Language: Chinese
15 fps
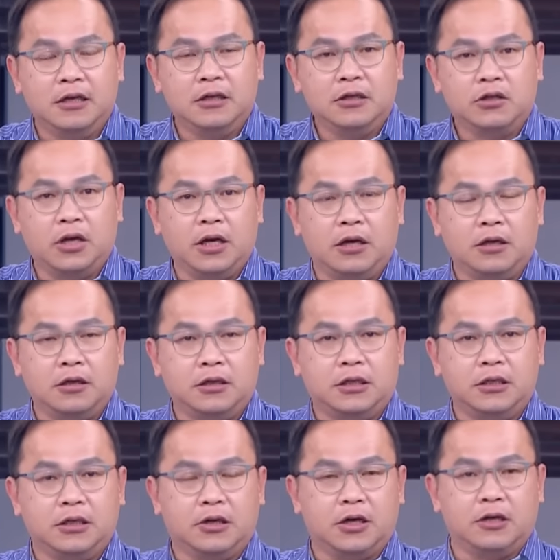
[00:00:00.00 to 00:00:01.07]
所以
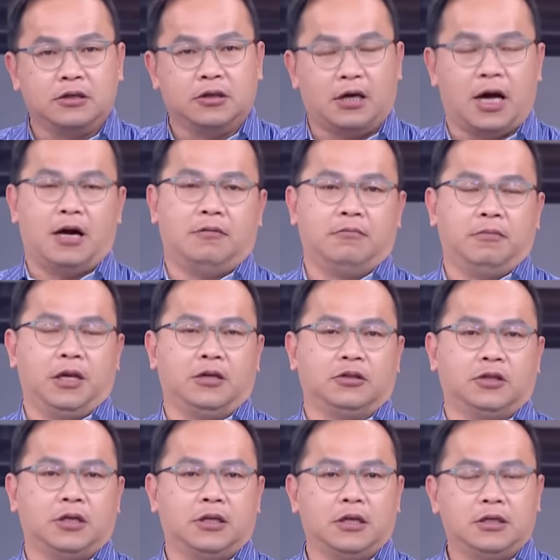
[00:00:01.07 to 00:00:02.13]
行政院说啊，没有
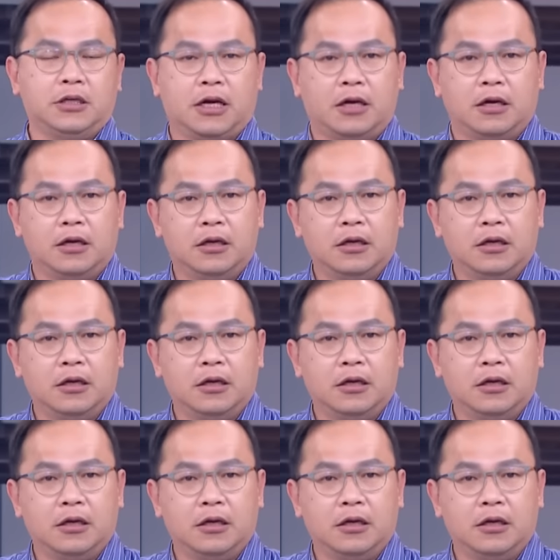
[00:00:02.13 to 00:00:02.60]
缺电，现在。